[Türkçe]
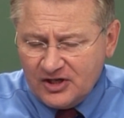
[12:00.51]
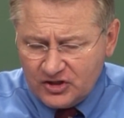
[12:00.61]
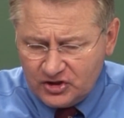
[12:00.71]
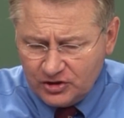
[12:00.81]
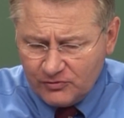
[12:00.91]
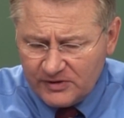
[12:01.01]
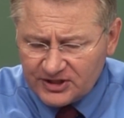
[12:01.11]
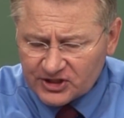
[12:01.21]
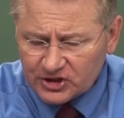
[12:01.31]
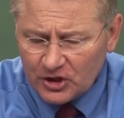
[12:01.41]
Tanrı'nın
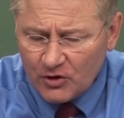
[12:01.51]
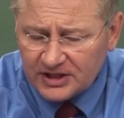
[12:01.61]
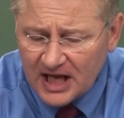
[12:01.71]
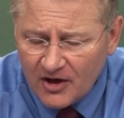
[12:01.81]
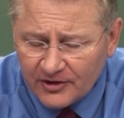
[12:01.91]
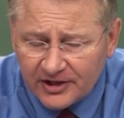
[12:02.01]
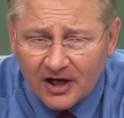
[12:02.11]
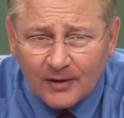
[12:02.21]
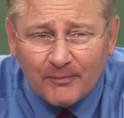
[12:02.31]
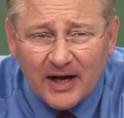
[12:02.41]
sesini
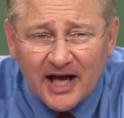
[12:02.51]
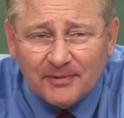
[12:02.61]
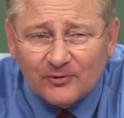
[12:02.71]
duyabilmek için